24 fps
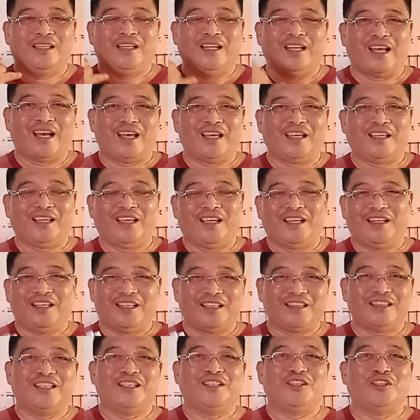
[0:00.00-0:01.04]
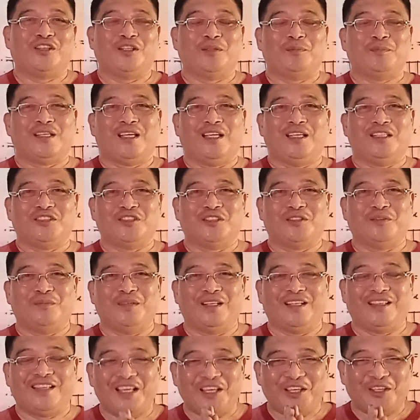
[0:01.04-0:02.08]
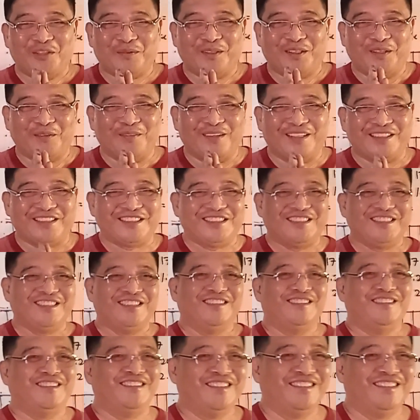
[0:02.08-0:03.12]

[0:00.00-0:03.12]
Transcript: like, and hit the notification bell. Thank you very much.